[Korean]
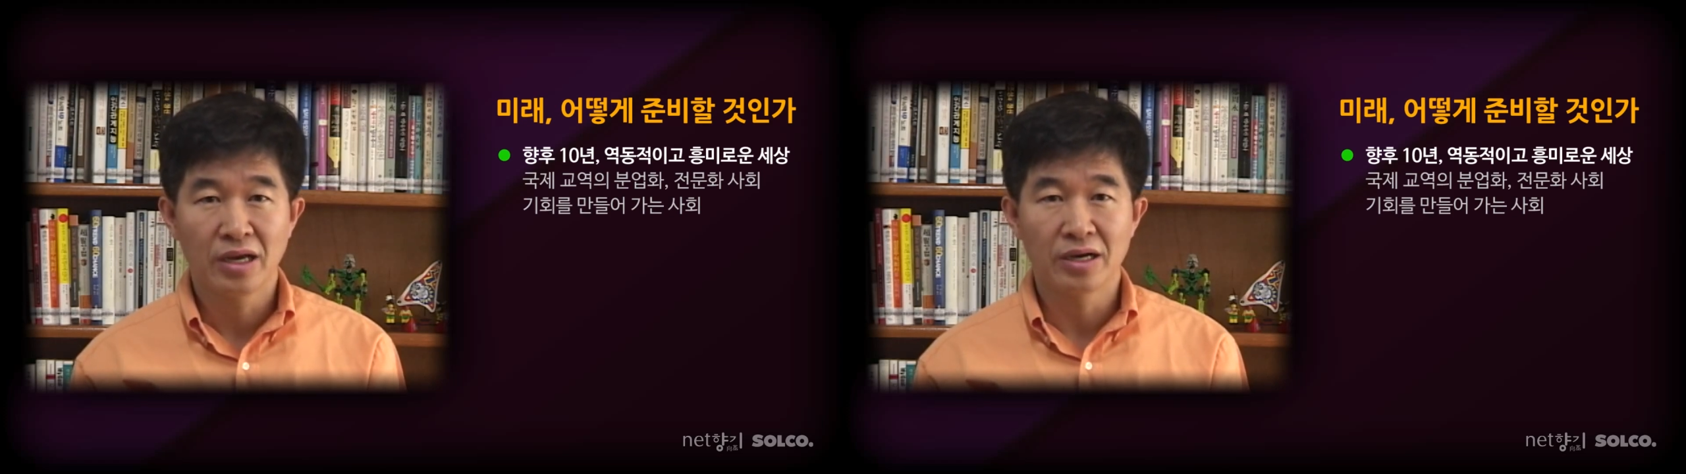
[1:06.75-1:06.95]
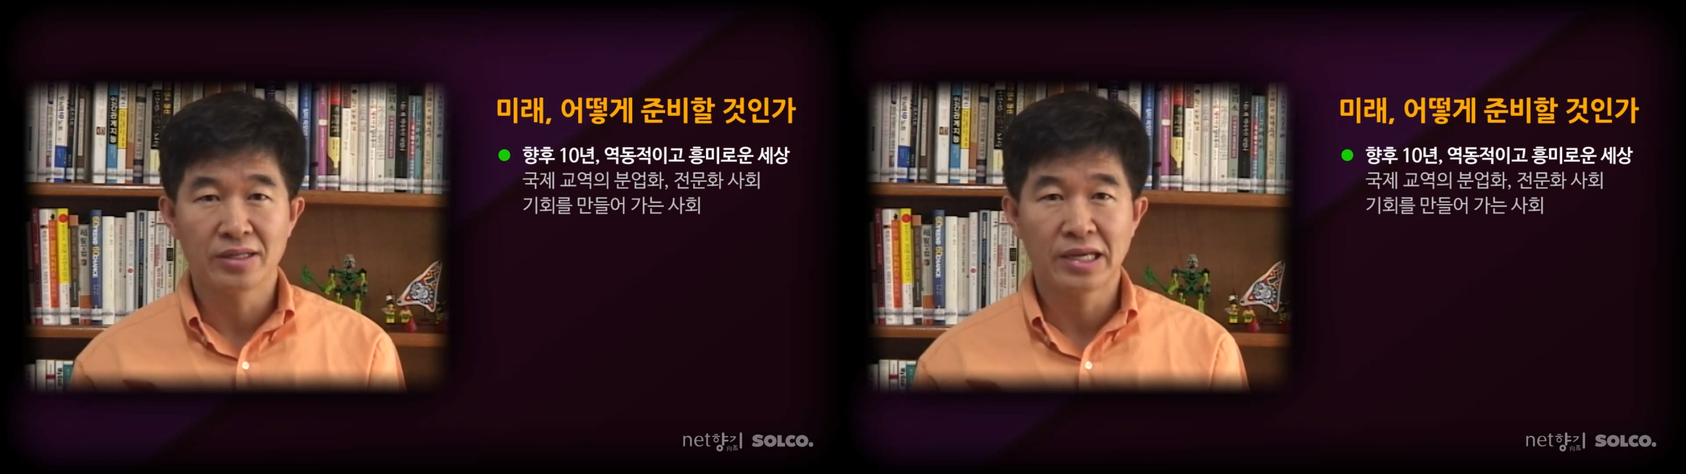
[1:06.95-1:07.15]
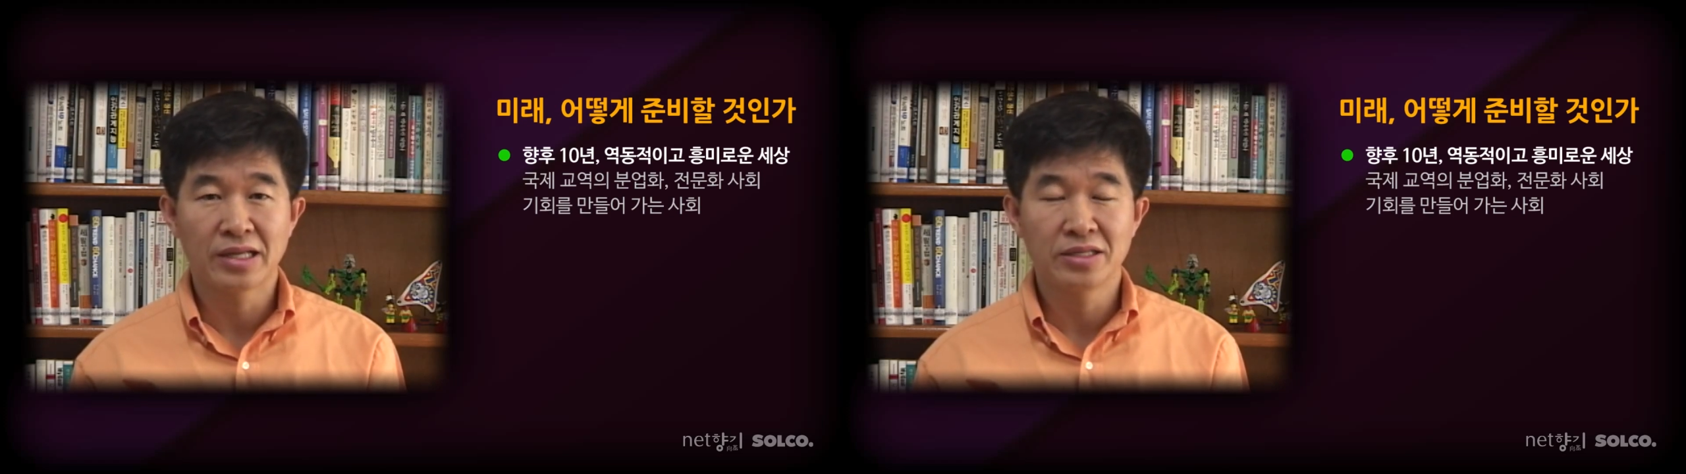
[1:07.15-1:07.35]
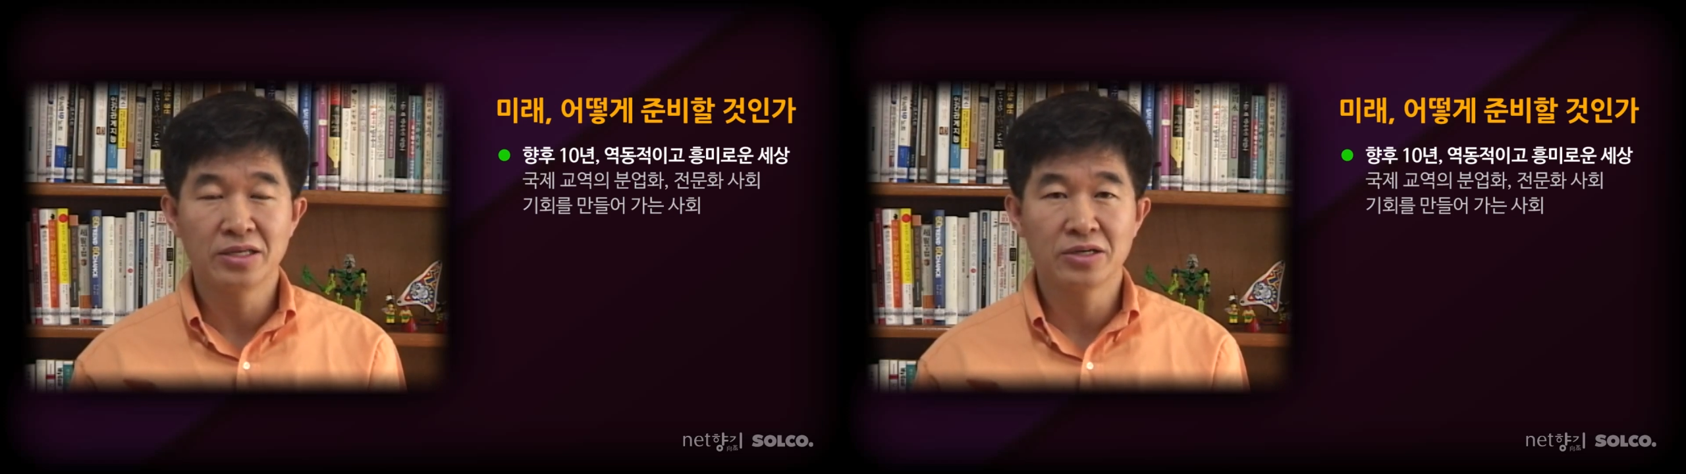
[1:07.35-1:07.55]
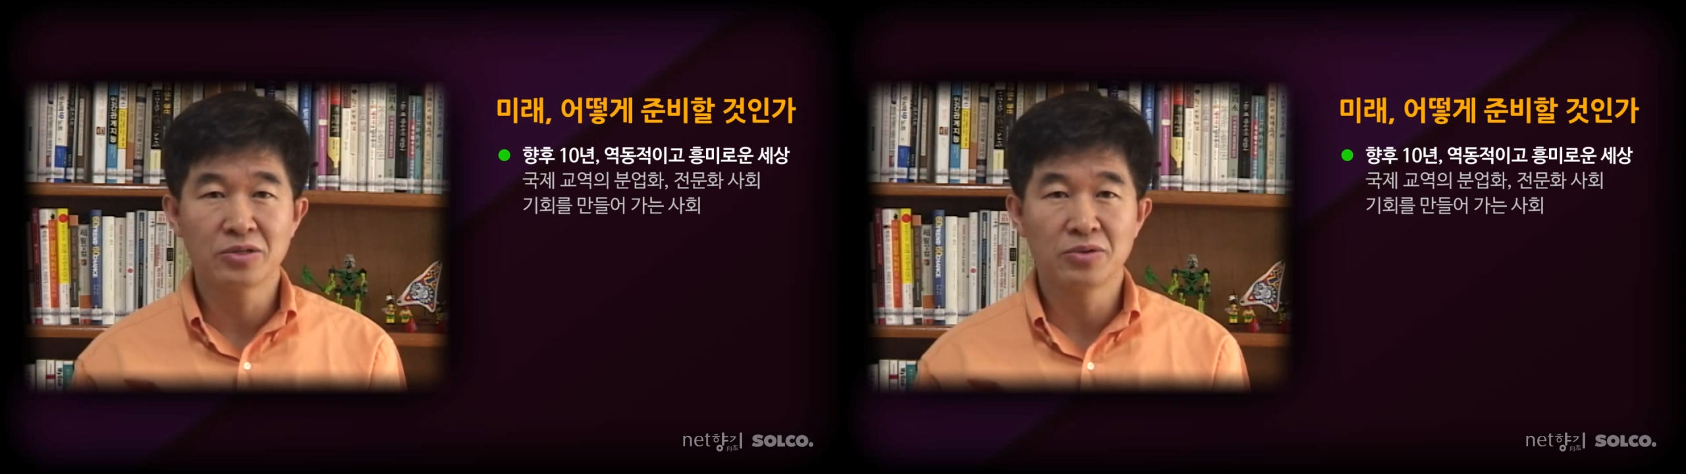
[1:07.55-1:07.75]
어, 대단히
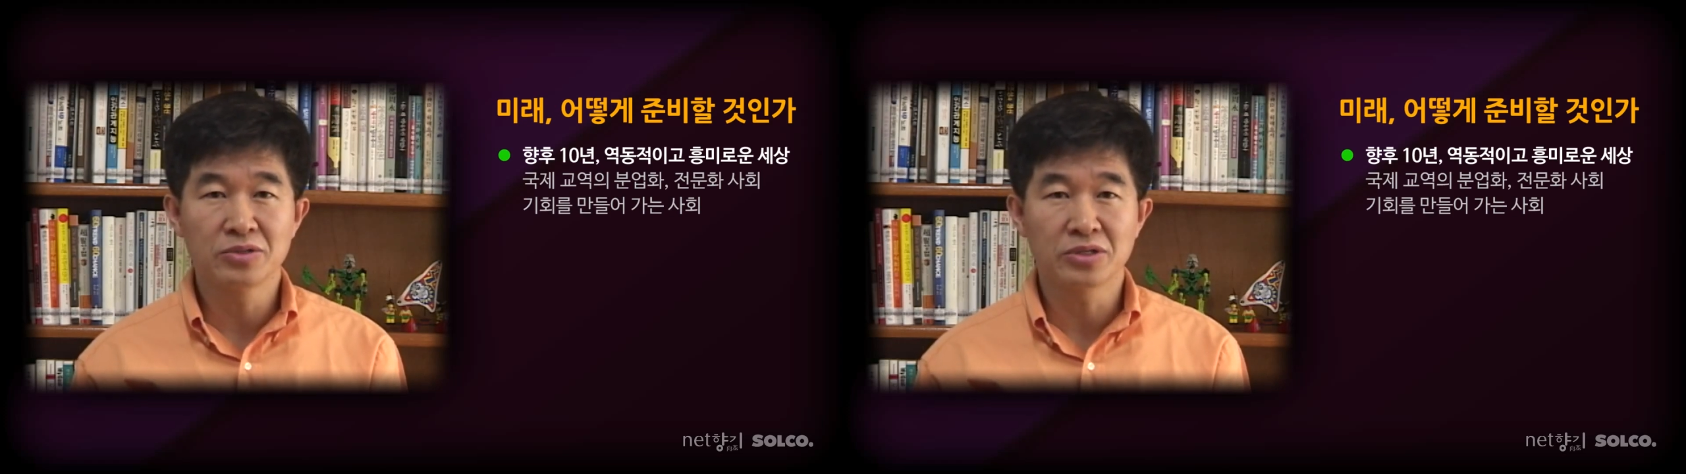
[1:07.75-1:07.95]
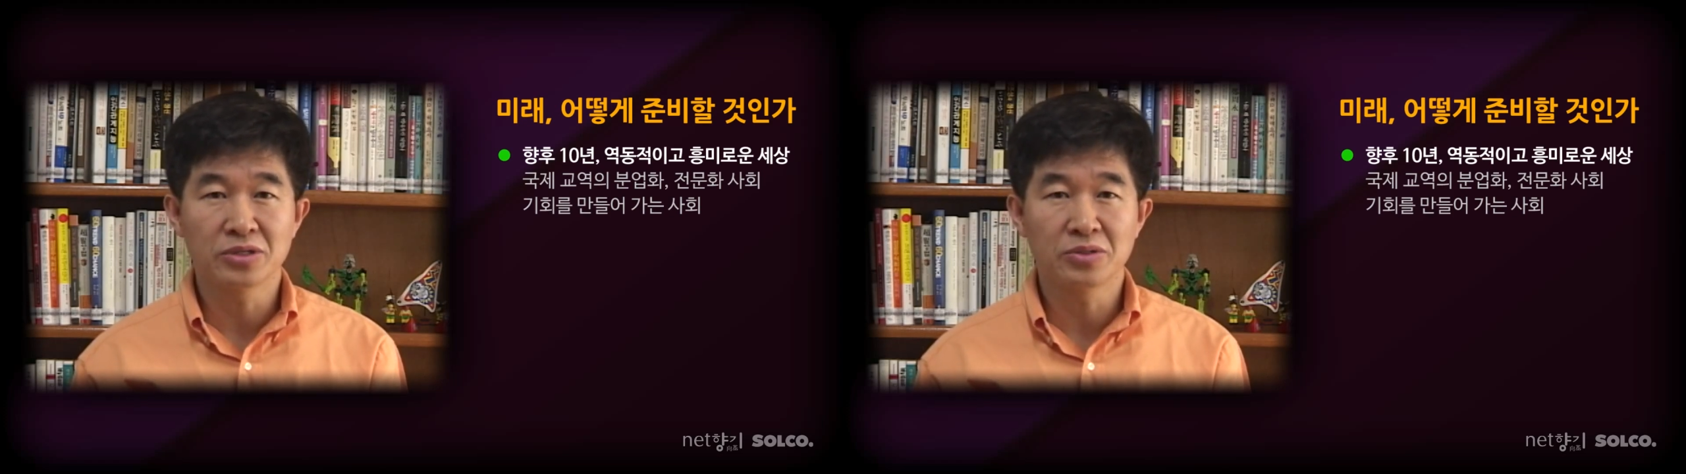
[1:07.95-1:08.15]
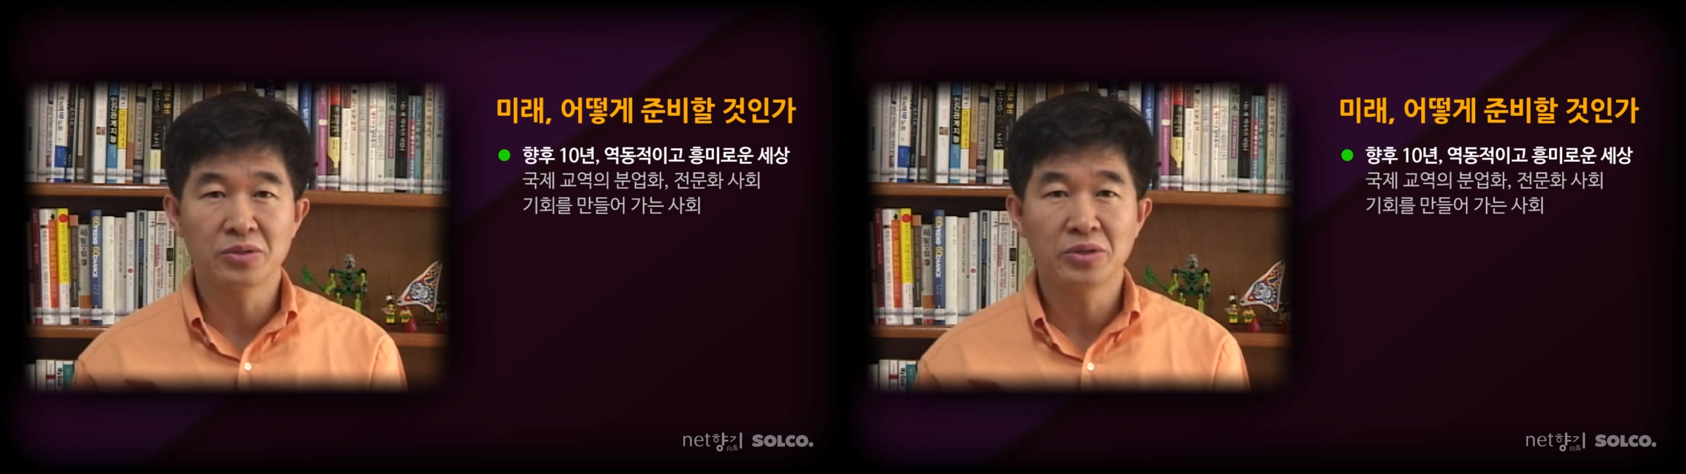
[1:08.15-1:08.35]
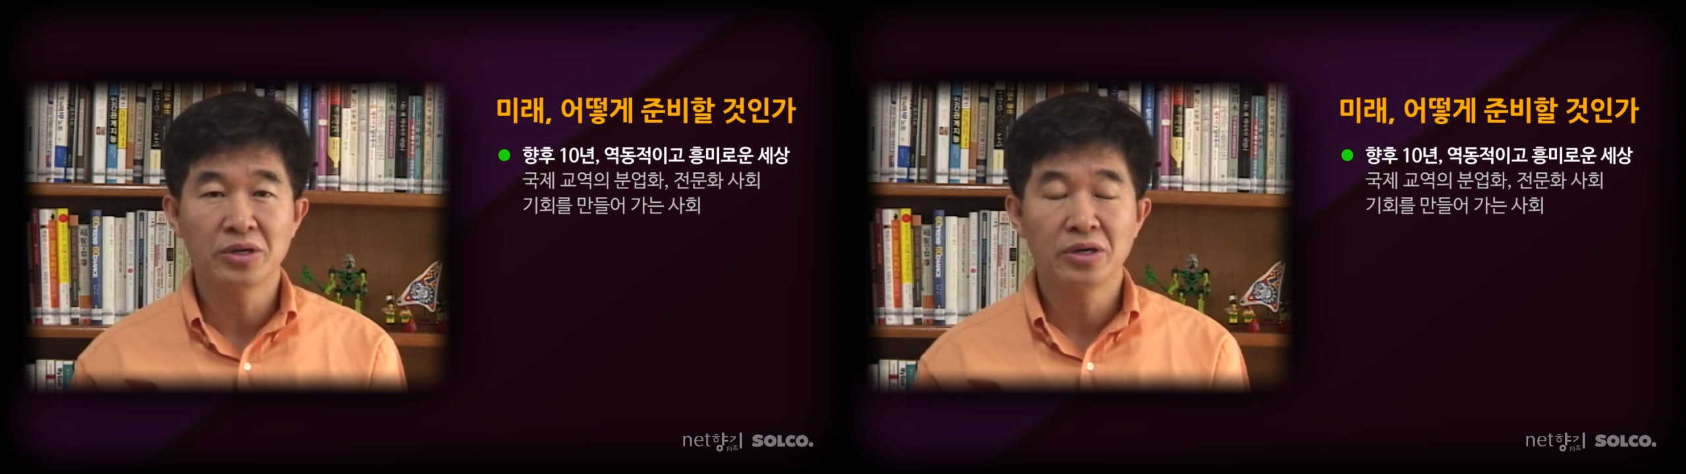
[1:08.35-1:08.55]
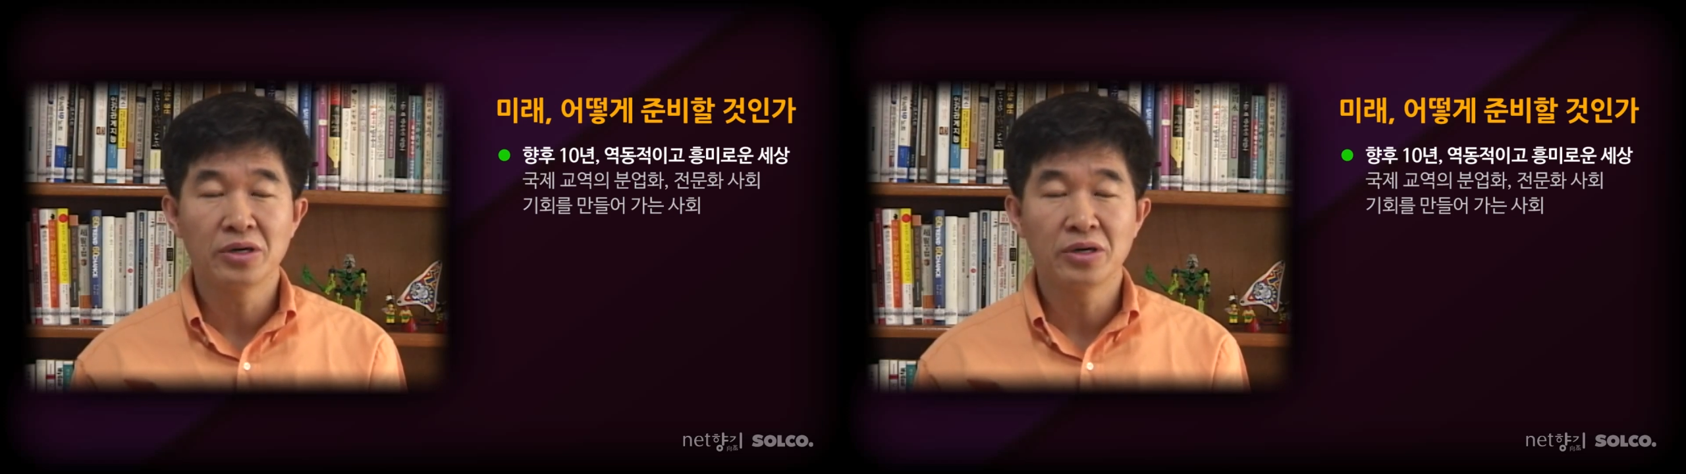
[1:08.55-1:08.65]
역동적이고